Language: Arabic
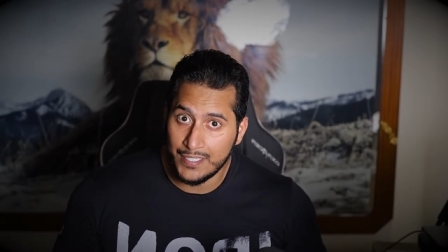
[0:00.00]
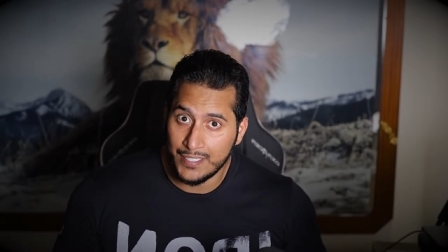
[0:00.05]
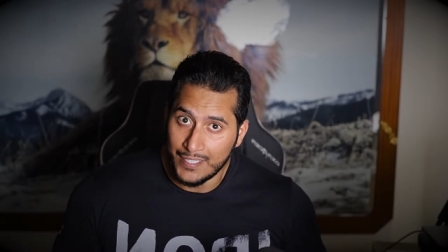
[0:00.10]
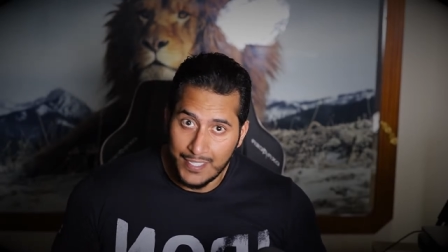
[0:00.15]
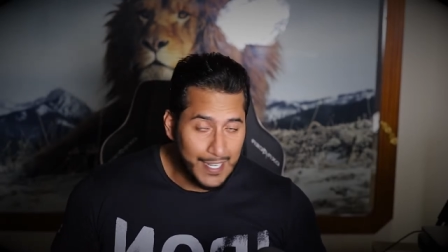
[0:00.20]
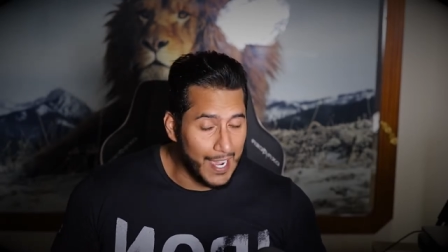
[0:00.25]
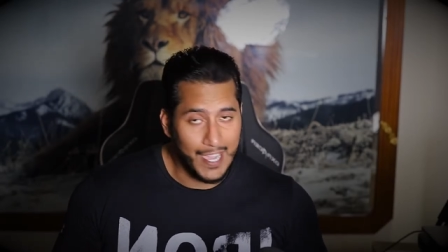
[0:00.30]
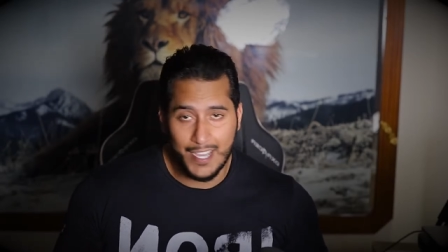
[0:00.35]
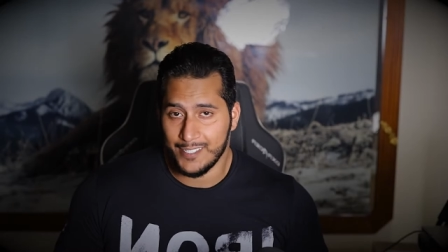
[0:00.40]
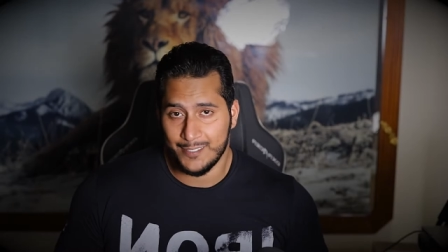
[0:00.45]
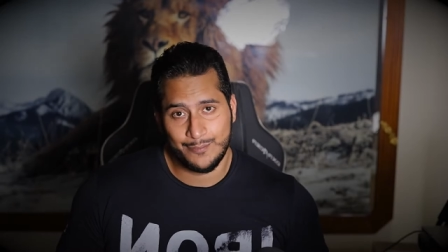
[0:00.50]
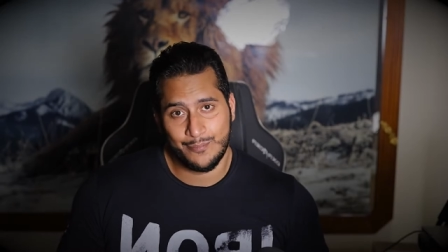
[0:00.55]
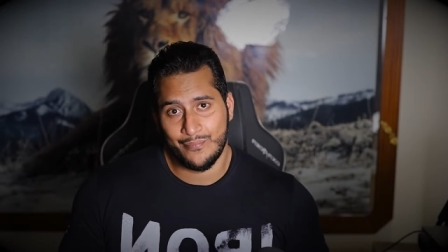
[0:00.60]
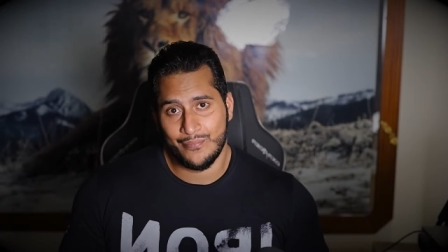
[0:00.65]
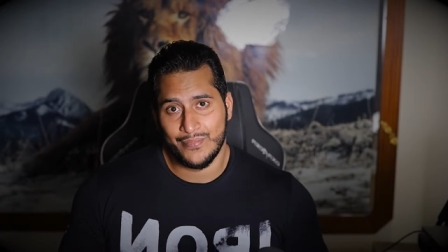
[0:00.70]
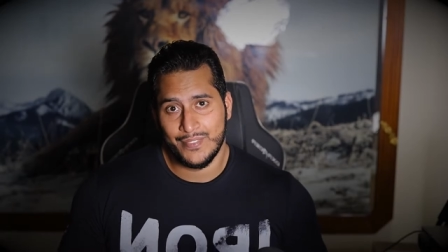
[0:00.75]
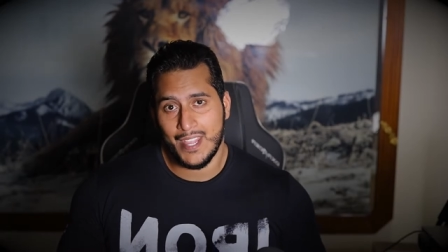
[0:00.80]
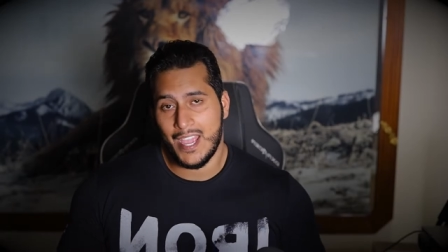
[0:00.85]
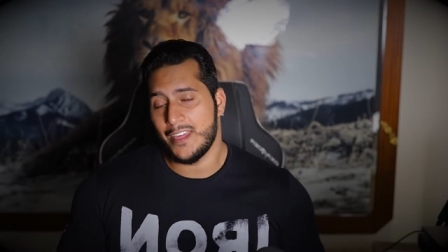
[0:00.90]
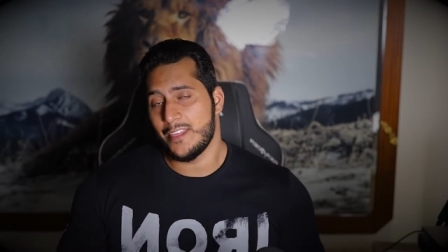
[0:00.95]
لا
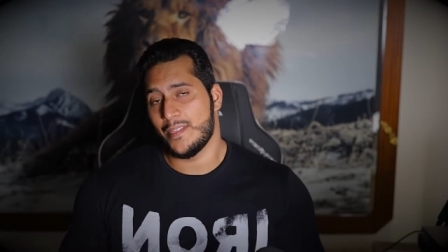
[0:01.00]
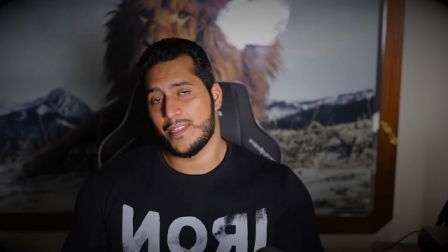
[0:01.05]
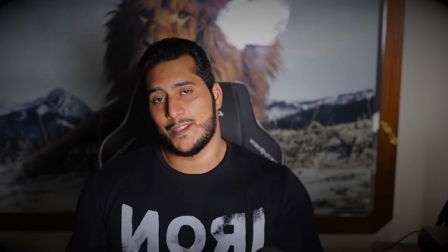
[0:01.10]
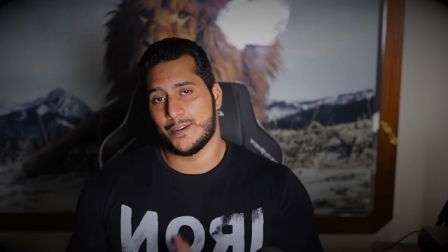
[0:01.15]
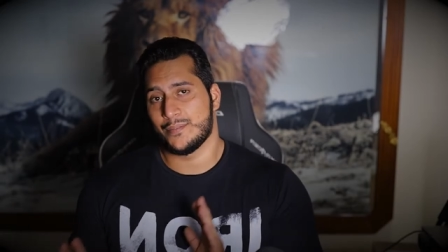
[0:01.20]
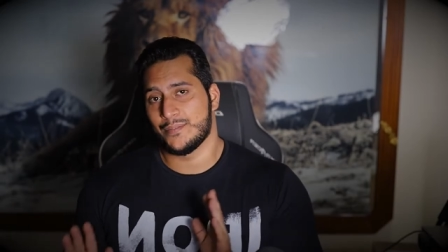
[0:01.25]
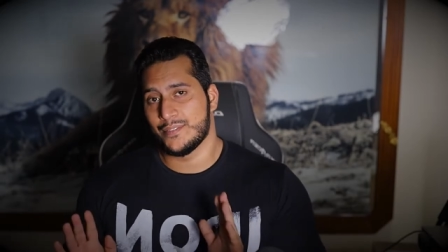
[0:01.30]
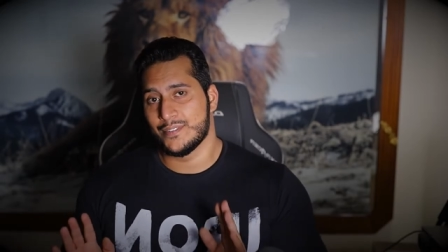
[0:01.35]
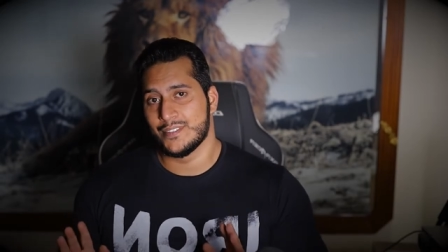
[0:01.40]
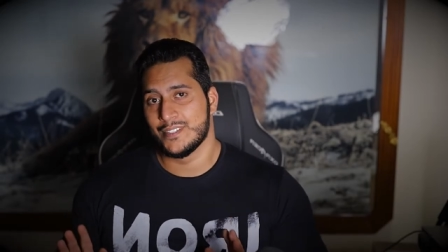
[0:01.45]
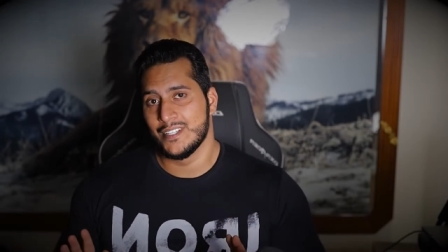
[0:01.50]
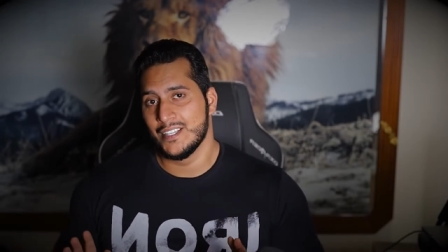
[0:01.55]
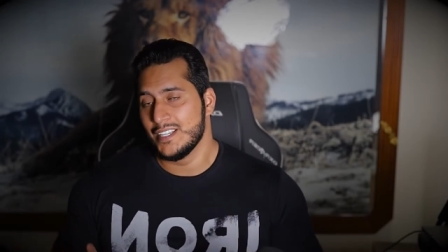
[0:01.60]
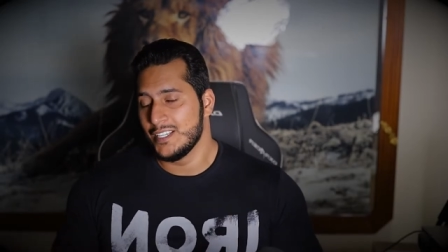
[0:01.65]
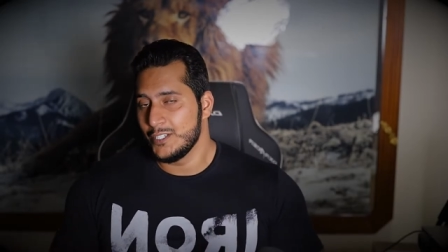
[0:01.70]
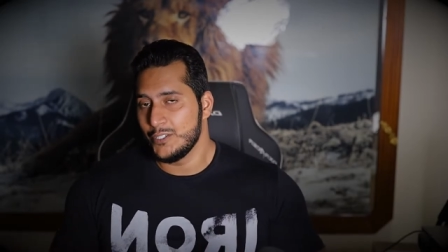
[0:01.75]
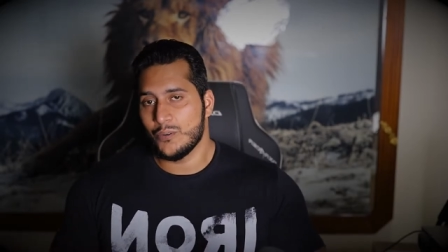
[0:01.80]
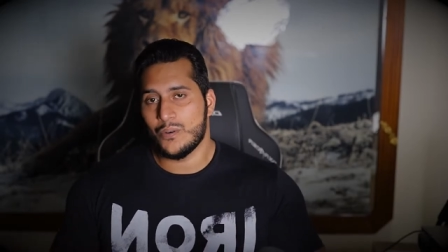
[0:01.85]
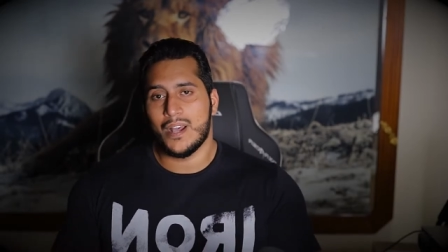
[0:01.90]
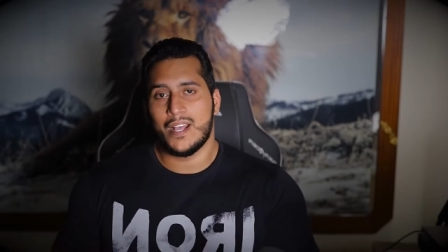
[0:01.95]
هذا ظرف
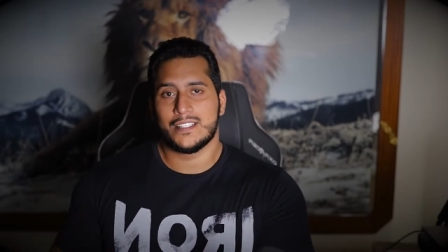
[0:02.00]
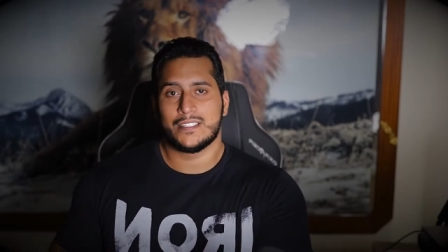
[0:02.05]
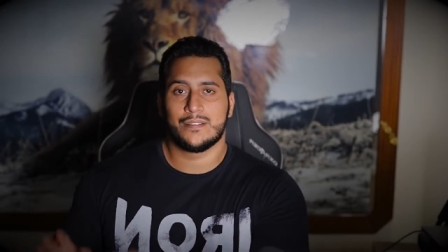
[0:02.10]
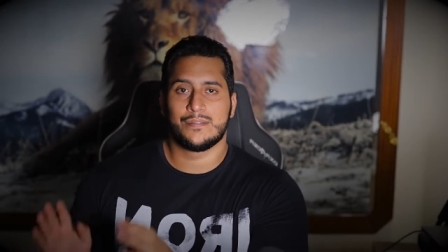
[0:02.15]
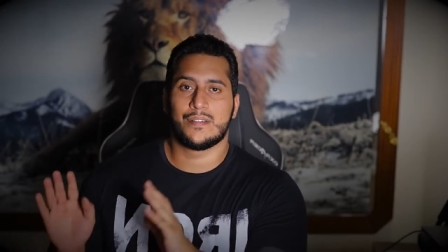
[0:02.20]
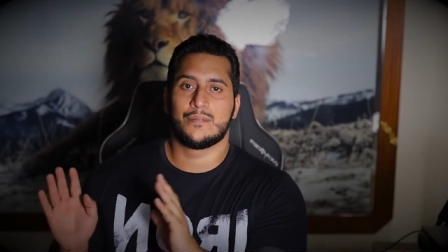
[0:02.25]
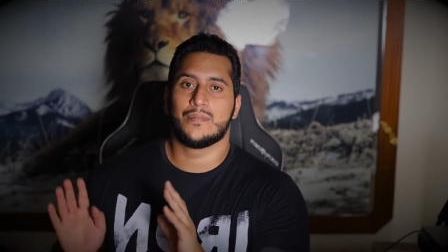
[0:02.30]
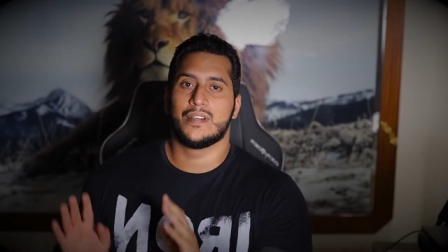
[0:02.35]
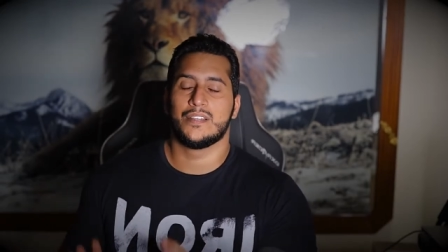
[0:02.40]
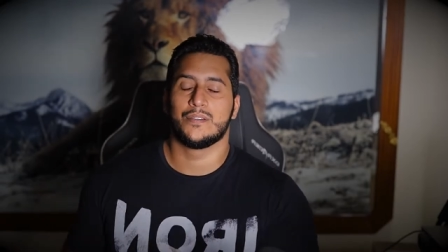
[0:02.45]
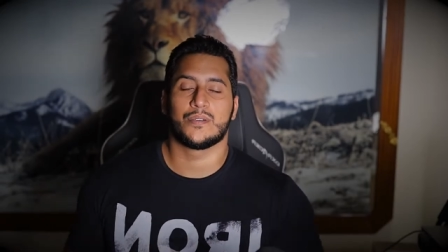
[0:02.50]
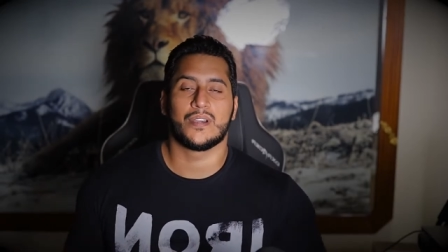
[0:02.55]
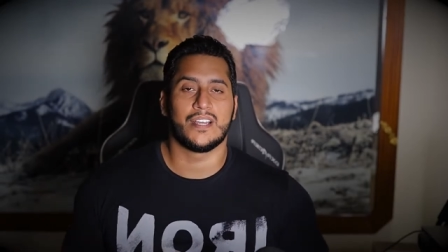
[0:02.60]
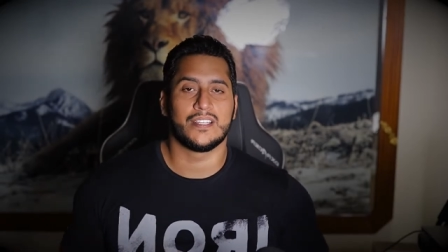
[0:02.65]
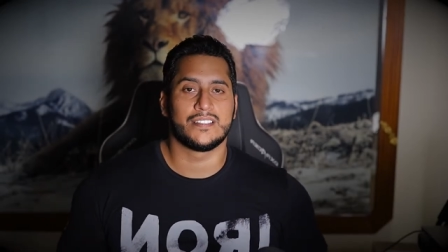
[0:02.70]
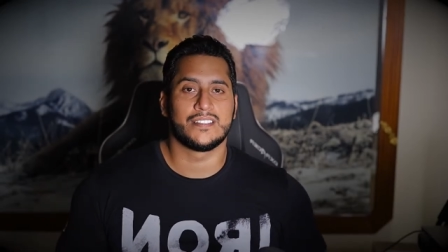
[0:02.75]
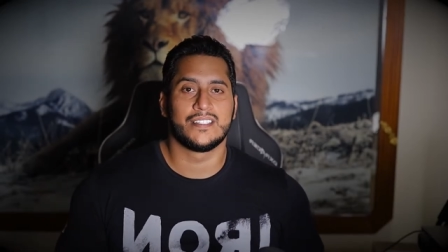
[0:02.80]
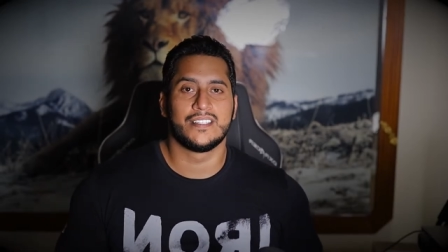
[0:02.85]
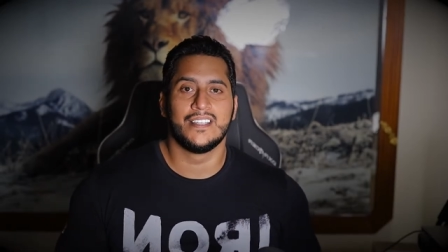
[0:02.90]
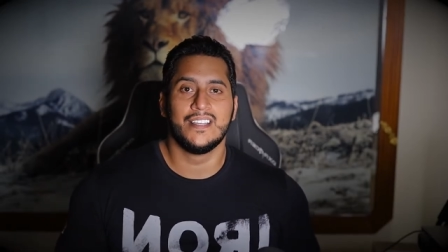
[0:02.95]
يقاس مثل ما
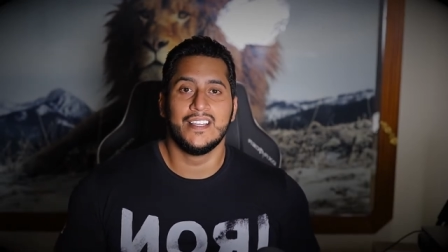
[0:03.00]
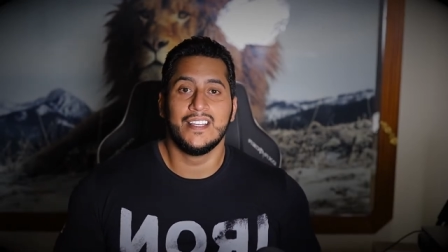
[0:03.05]
يقاس